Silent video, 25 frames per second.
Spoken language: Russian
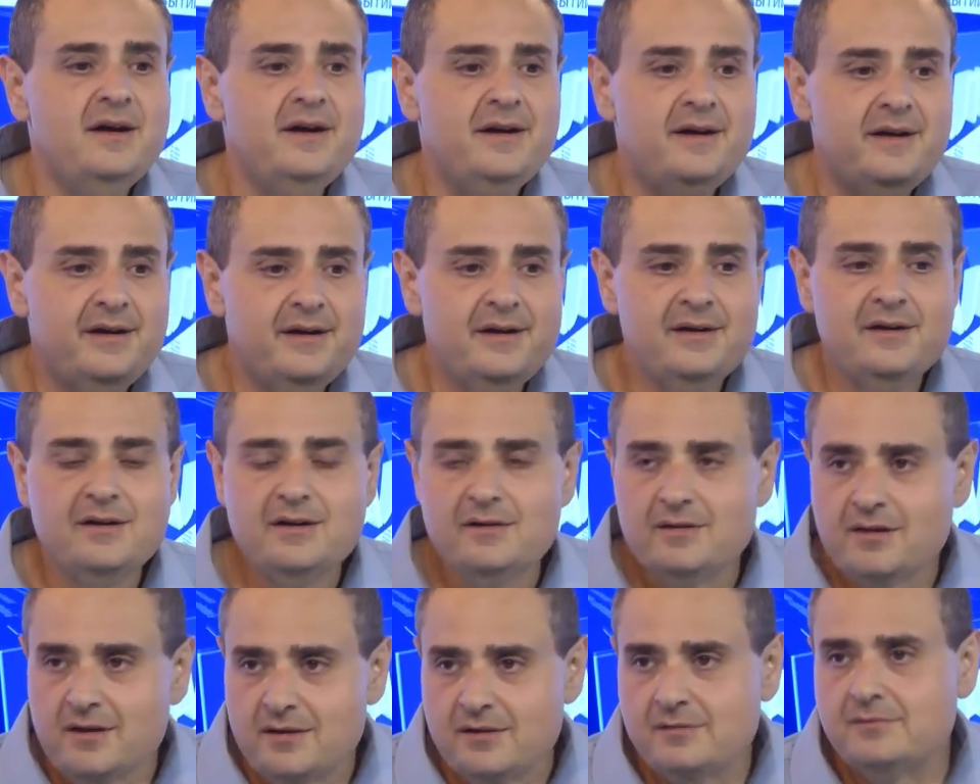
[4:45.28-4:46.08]

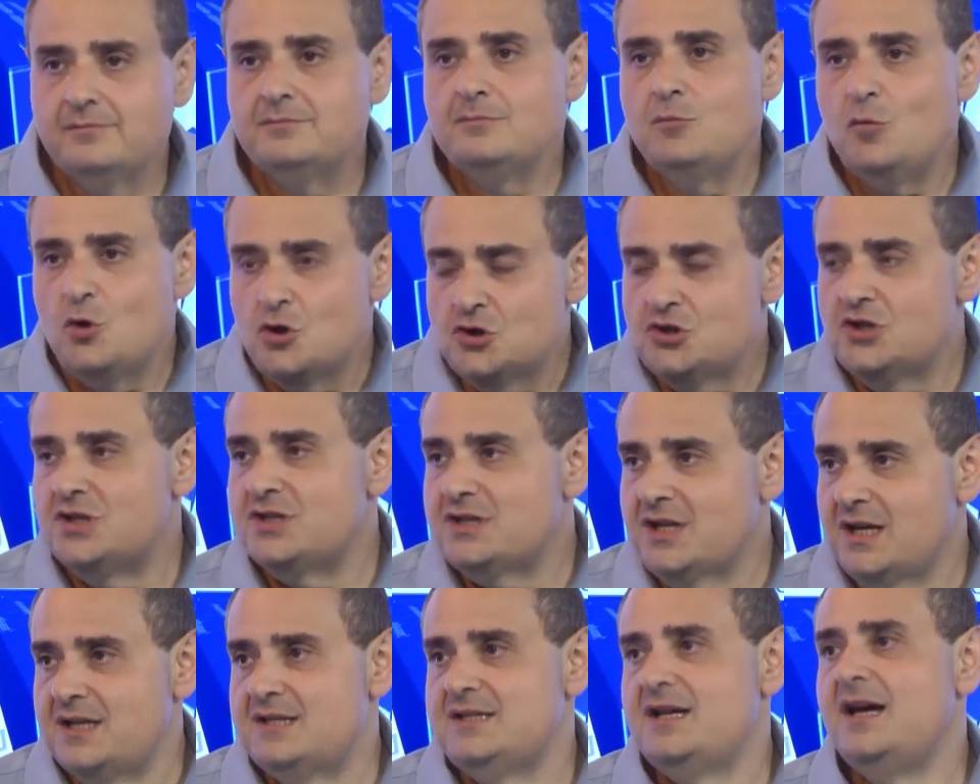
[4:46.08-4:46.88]
э, можно
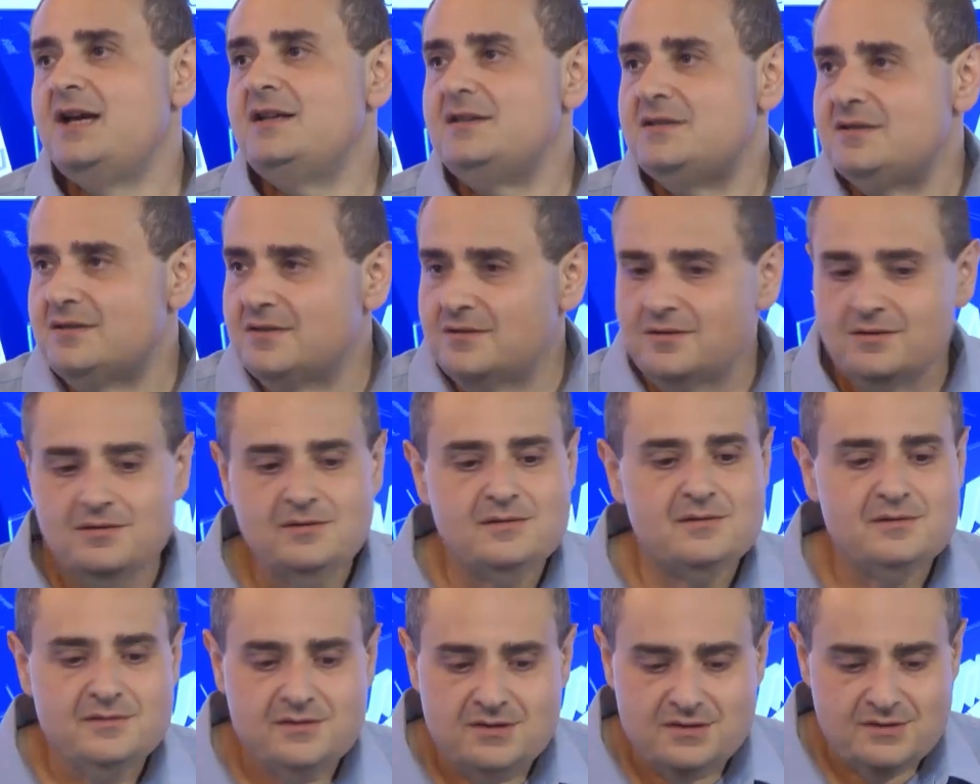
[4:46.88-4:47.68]
сказать
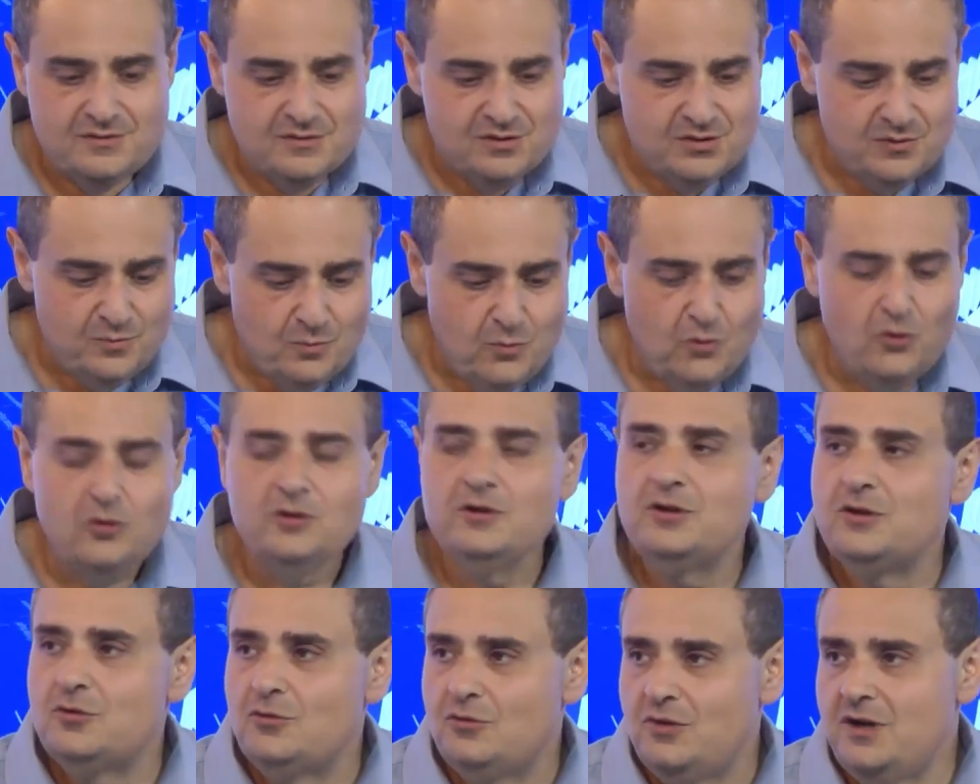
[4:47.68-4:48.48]
с
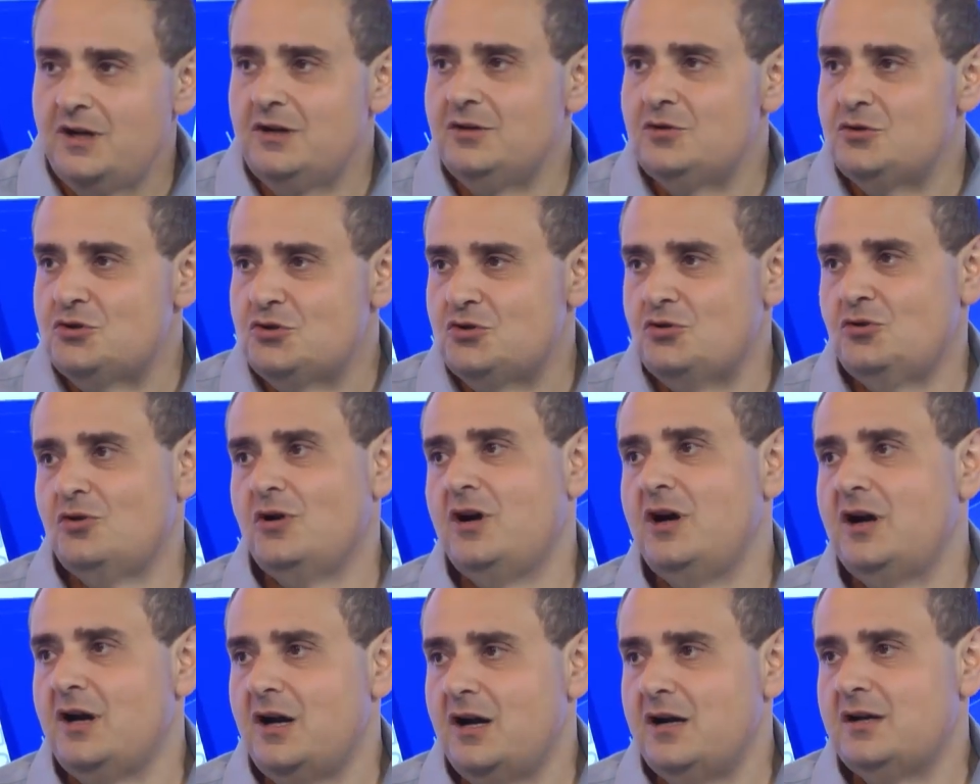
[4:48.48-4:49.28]
полной уверенностью, что
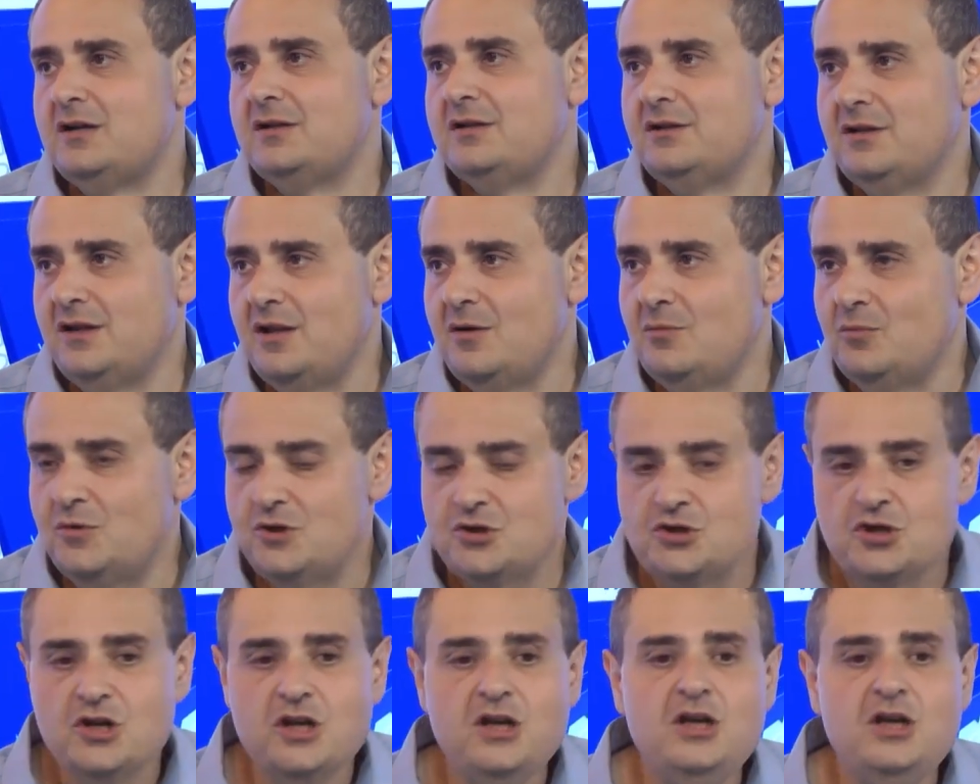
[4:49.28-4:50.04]
гора родила мышь.